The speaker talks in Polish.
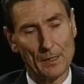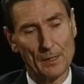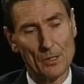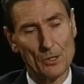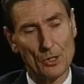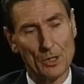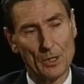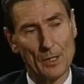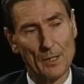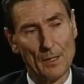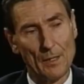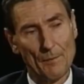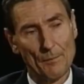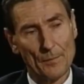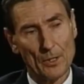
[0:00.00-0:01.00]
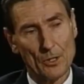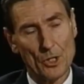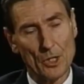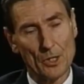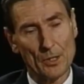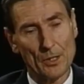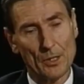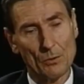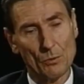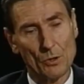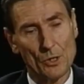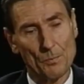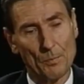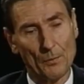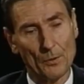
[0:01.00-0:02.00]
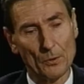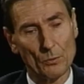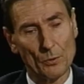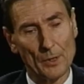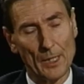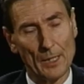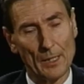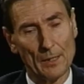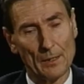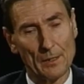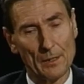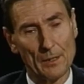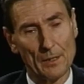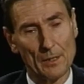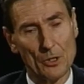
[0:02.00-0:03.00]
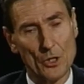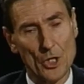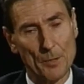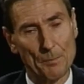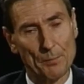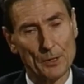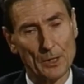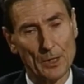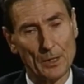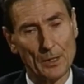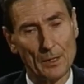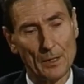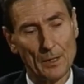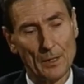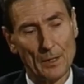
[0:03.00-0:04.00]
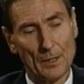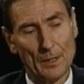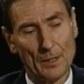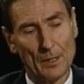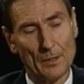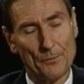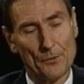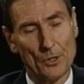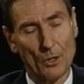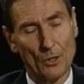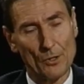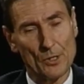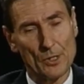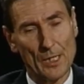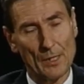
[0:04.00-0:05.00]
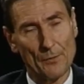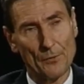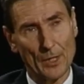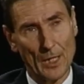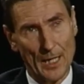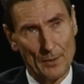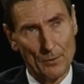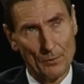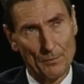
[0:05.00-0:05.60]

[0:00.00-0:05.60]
czyli czynnik, który spowoduje e, szybki e, wzrost cen w kraju.